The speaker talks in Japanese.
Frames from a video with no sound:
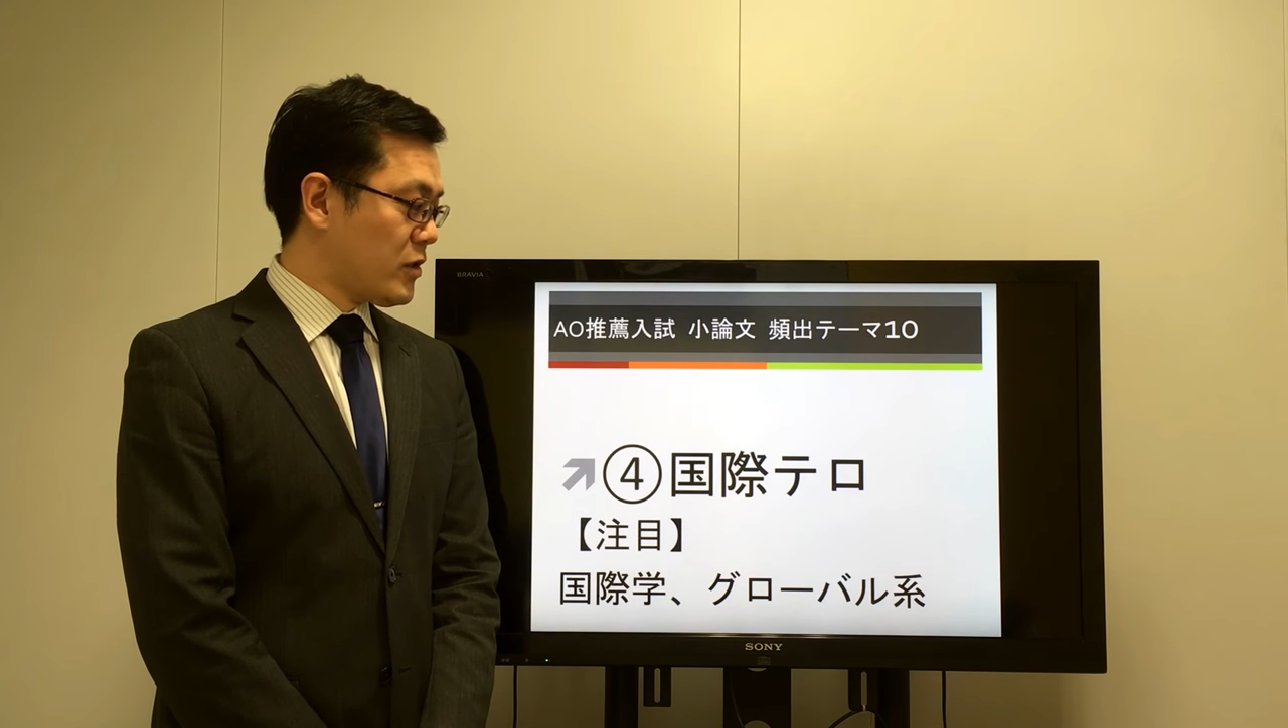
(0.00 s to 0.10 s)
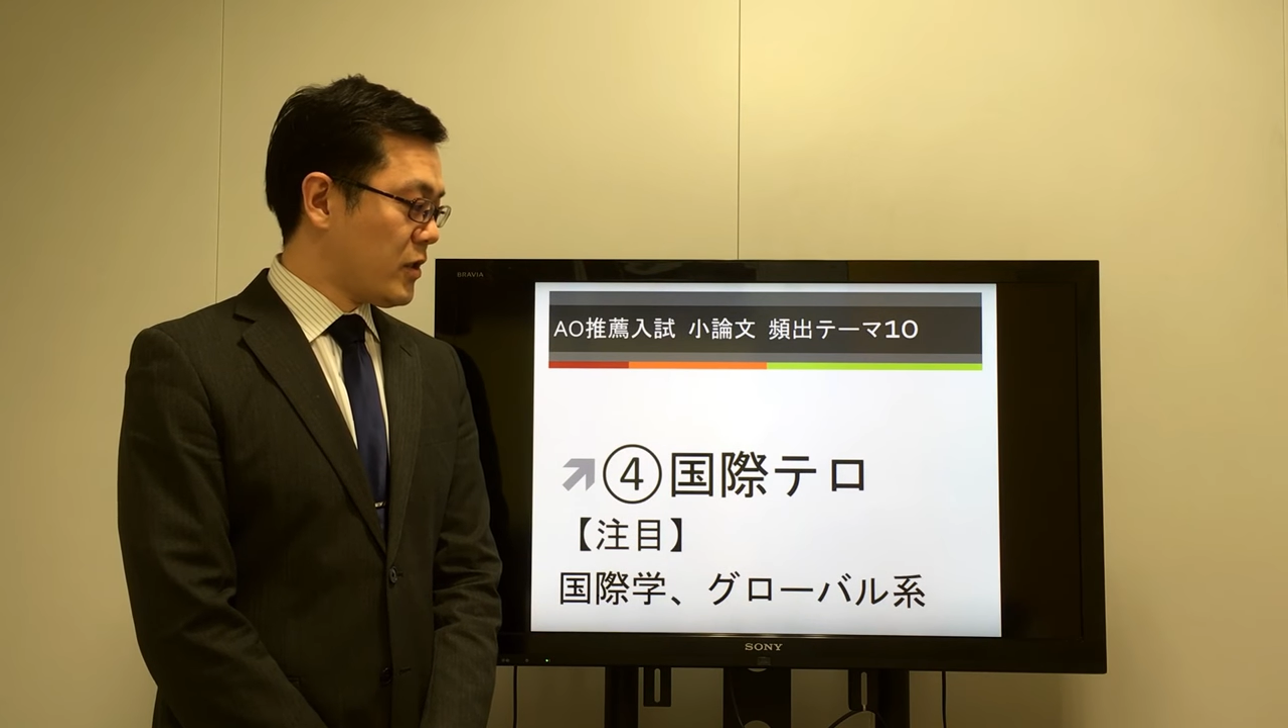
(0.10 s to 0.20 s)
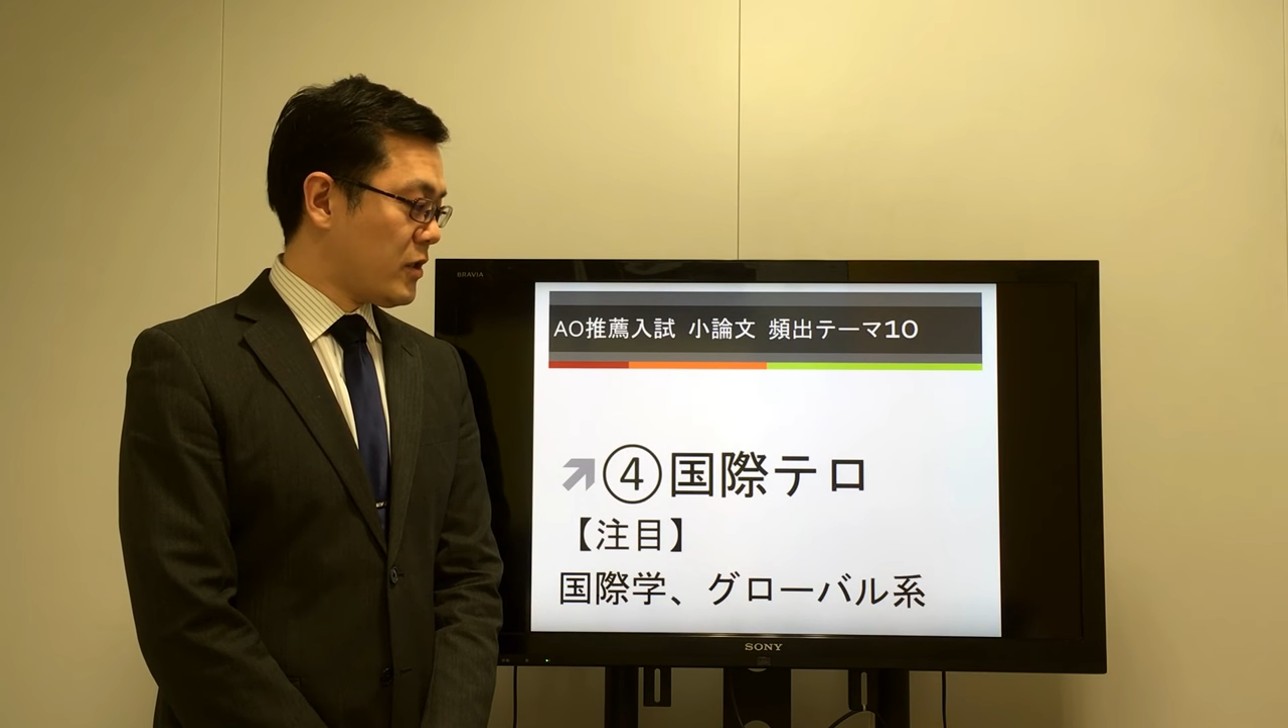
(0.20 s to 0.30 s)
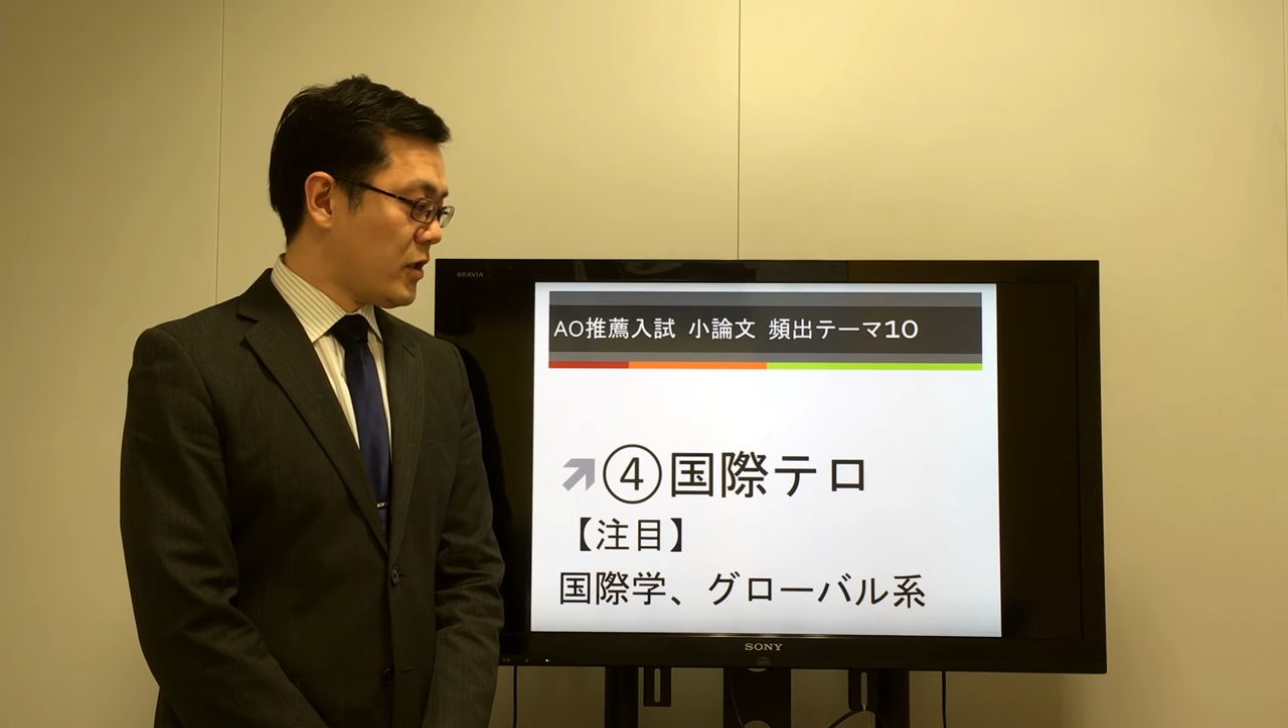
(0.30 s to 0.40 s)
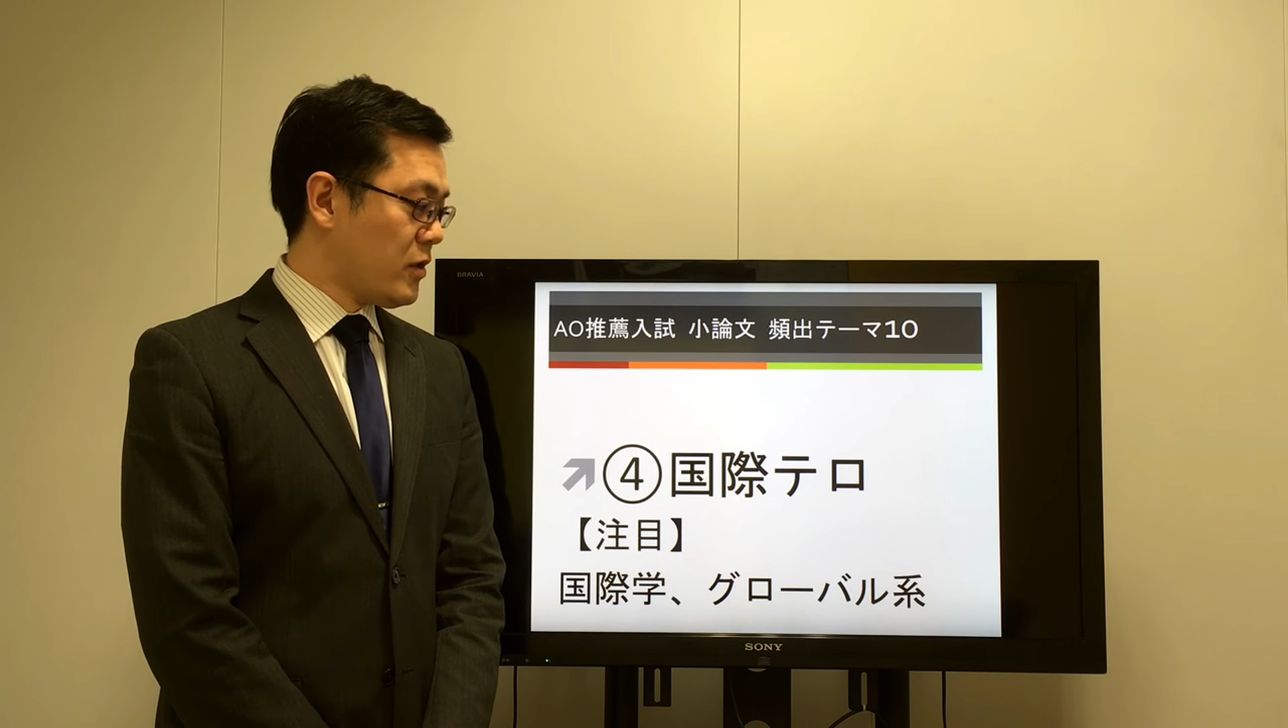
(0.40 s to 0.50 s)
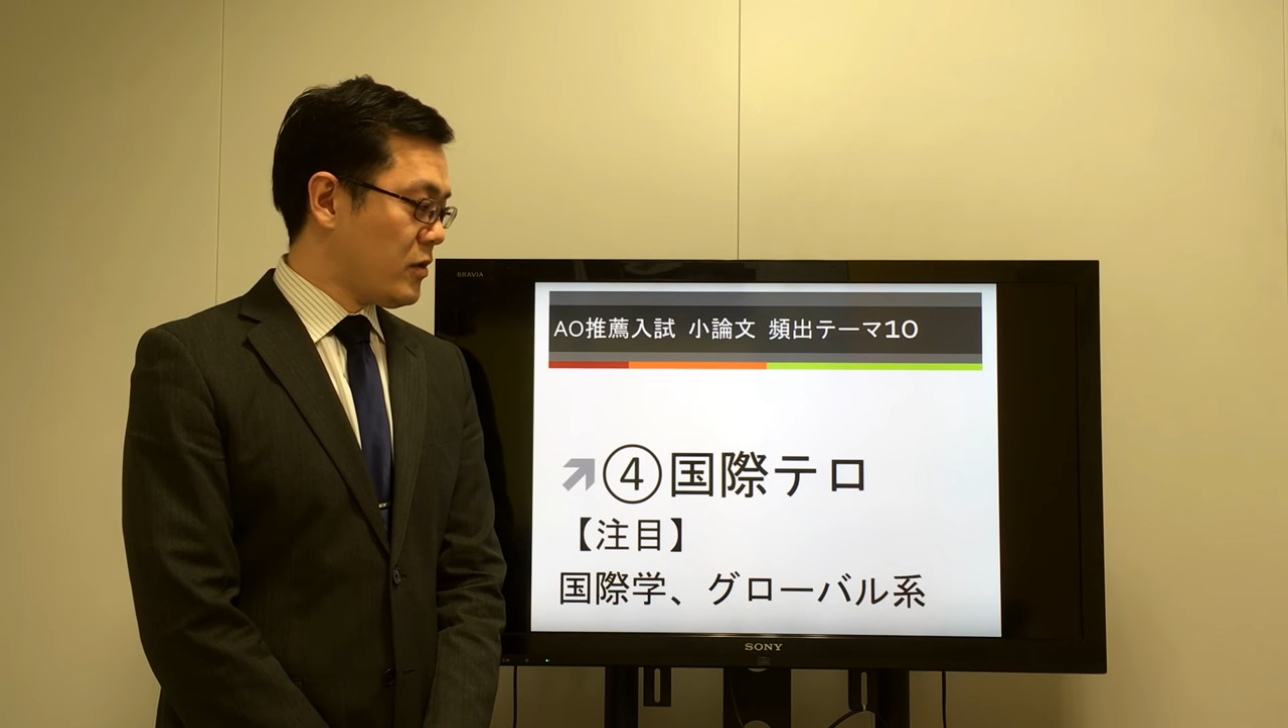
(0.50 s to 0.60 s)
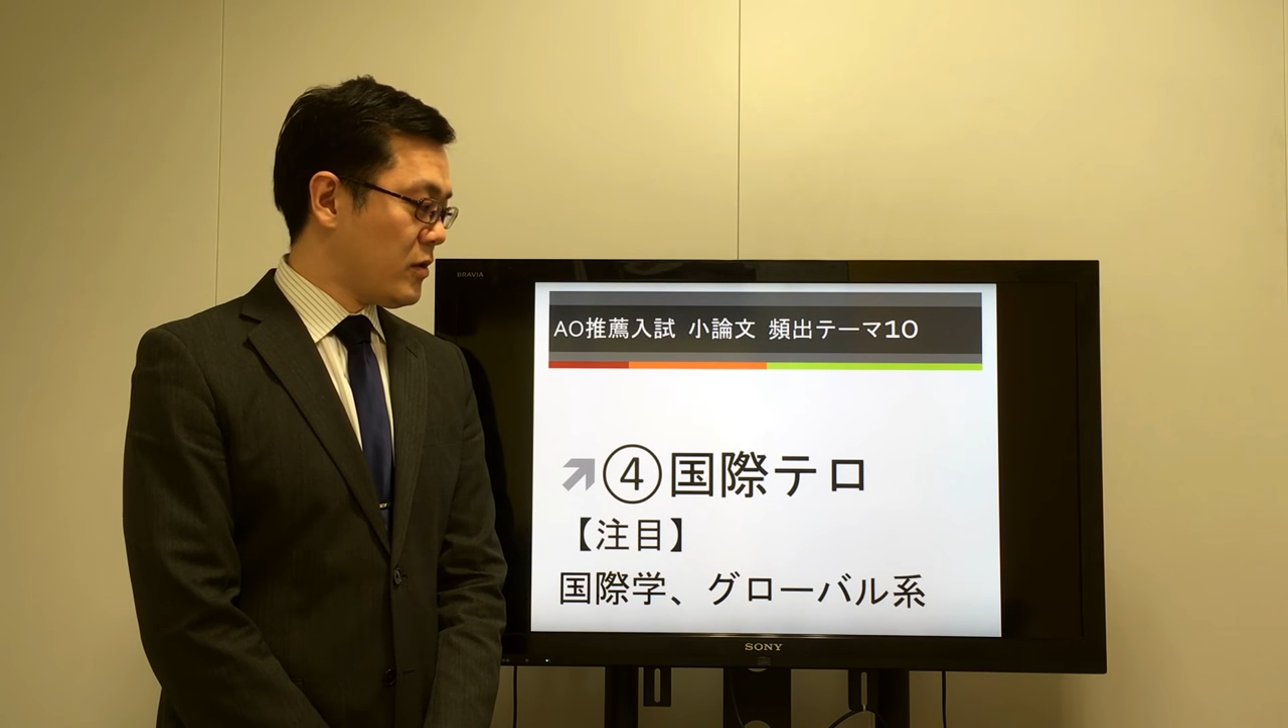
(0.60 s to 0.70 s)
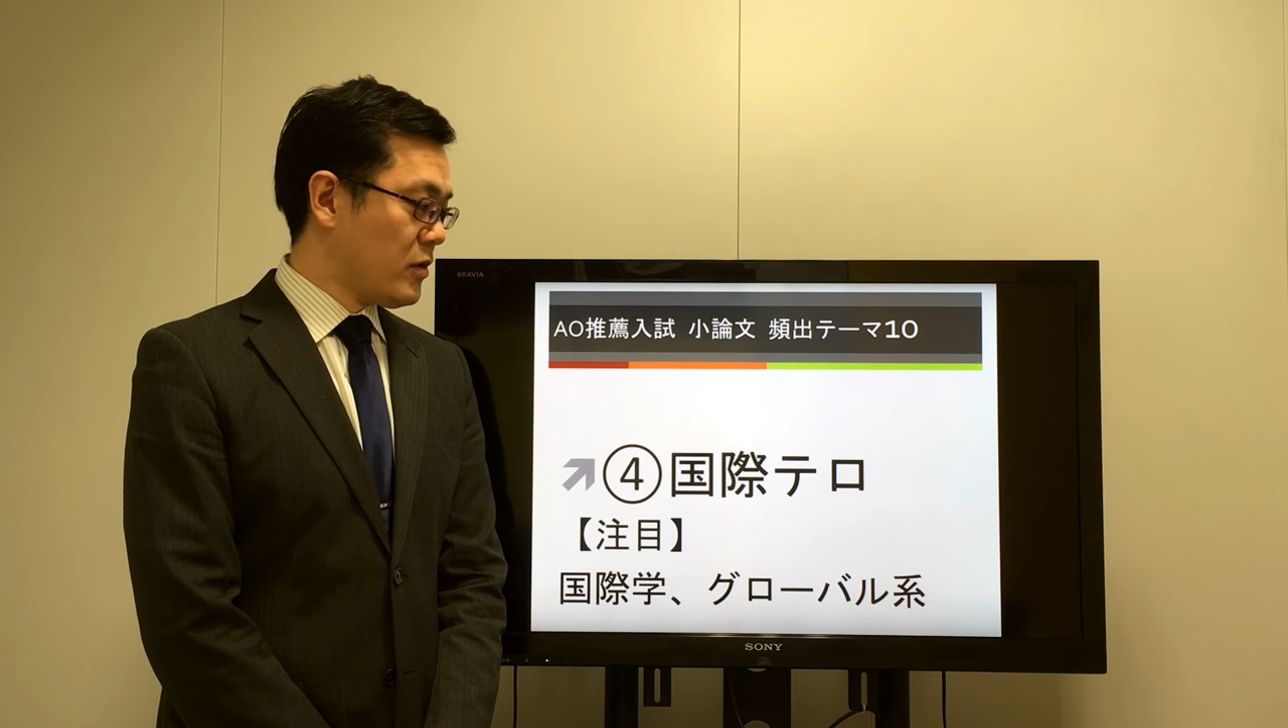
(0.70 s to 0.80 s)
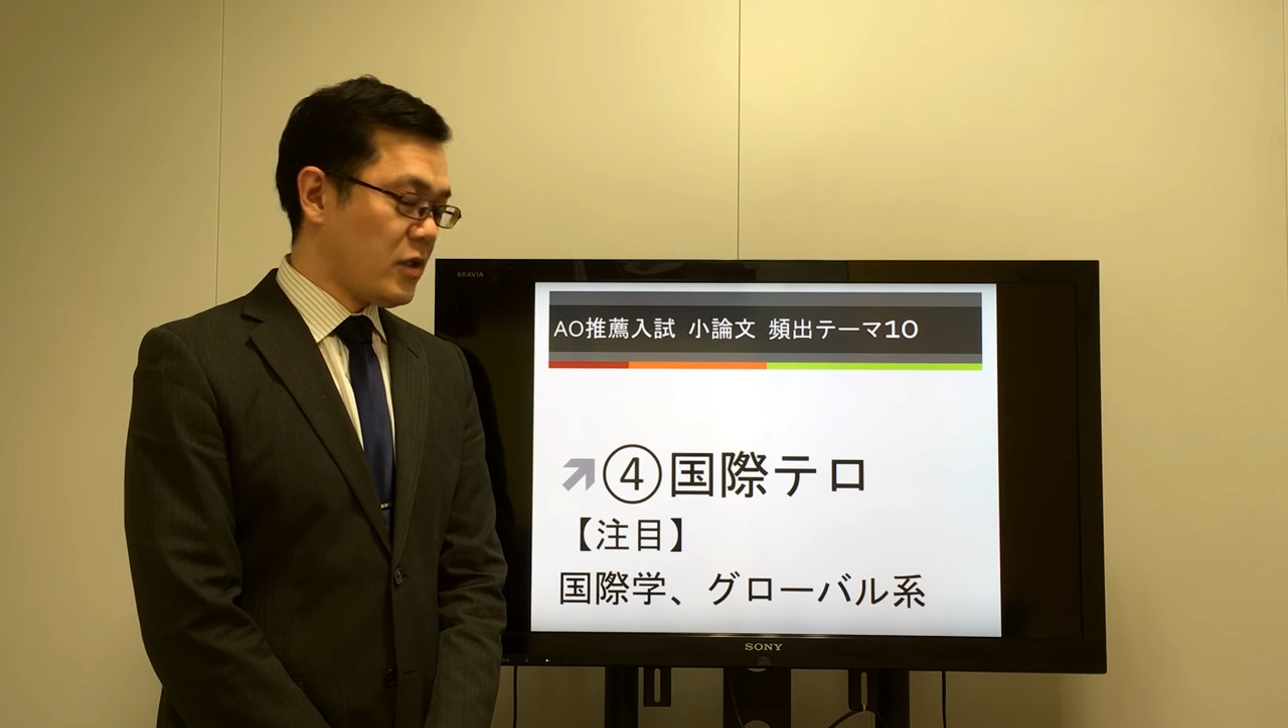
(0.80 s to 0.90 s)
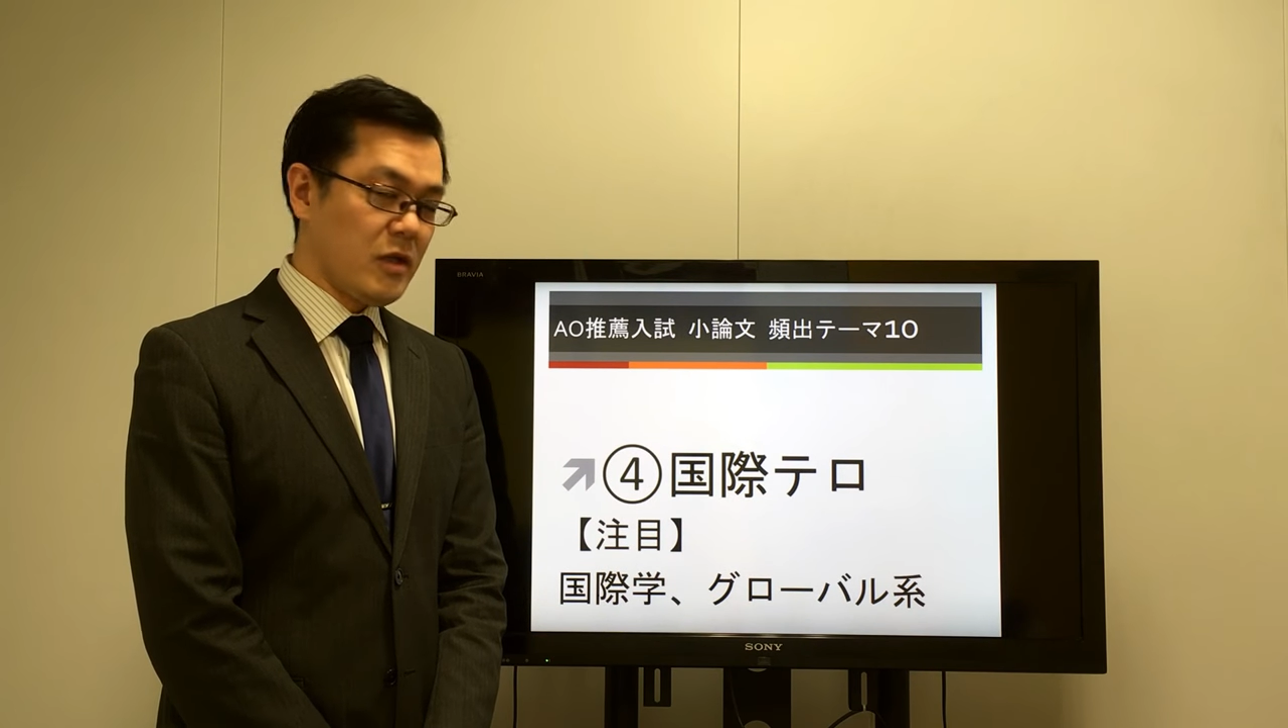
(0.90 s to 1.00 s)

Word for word: されている